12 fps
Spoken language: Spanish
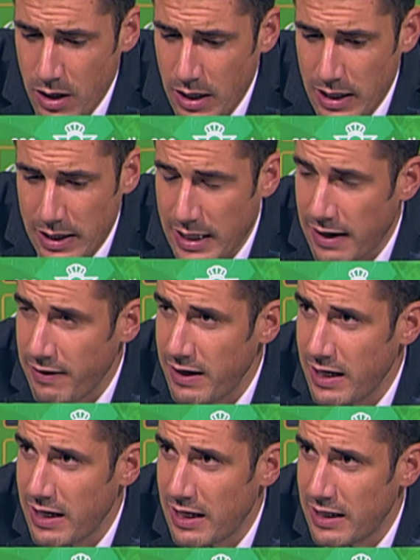el día a
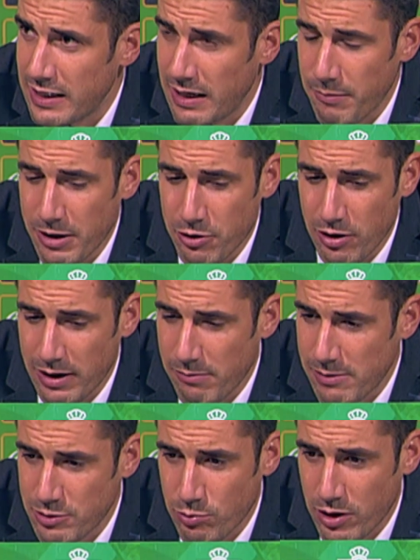día, el entrenamiento, el que el
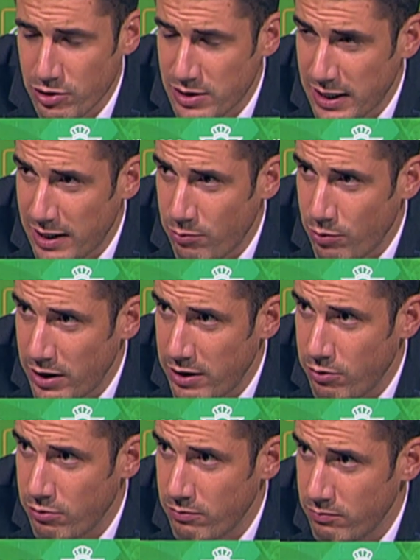vestuario esté
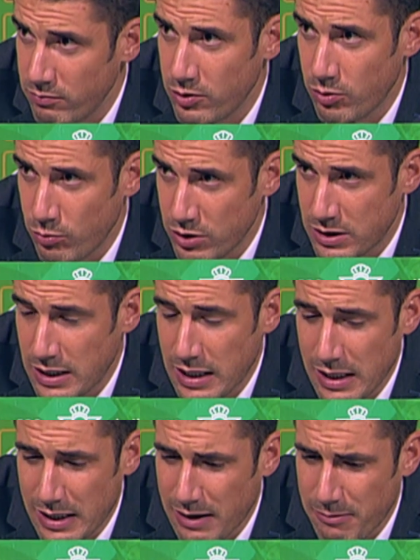unido, cómo está,
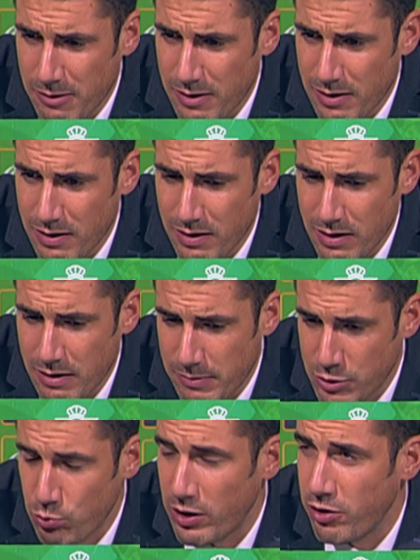el que el
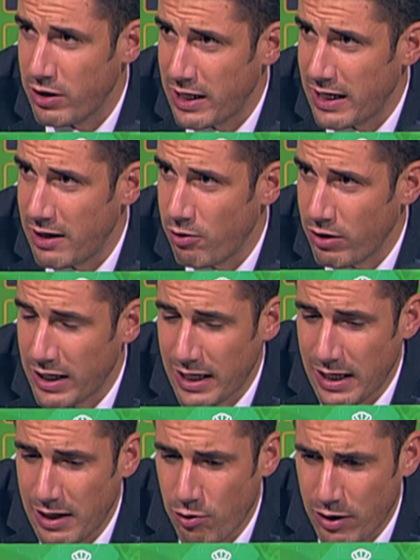vestuario crea en lo
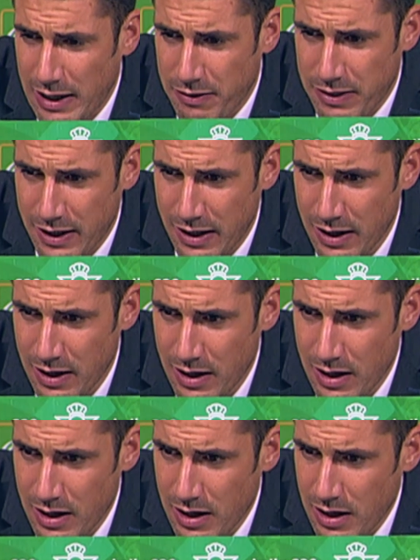que, en lo que hace
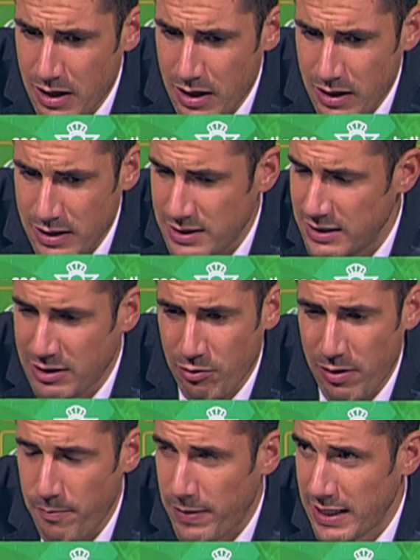que exista
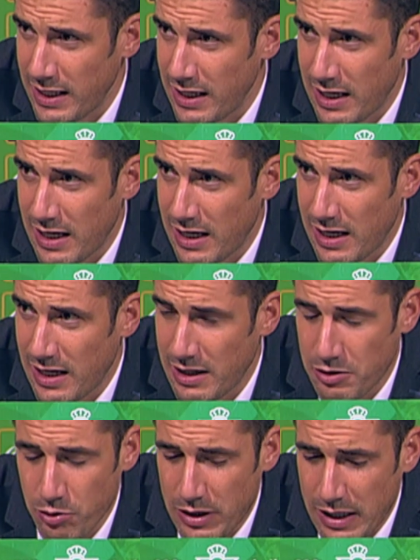una empatía
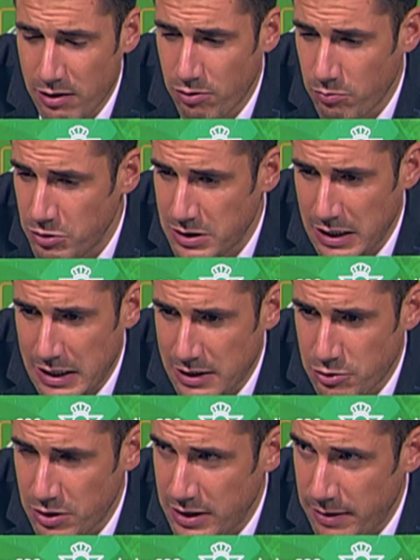total, como es el
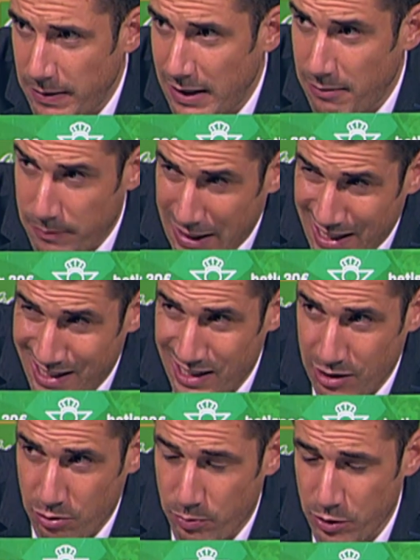caso entre plantilla
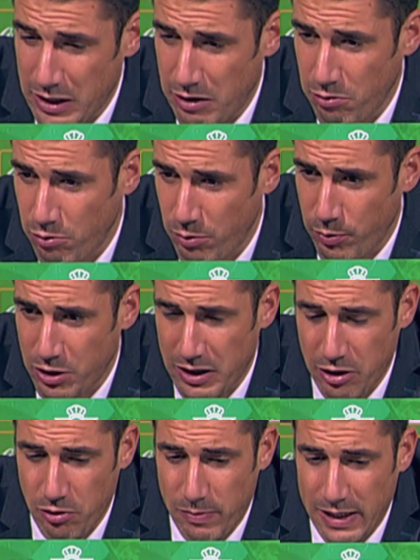y cuerpo técnico y cuerpo
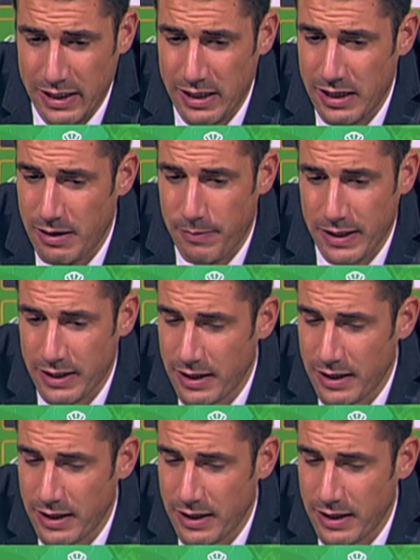técnico y plantilla, y a partir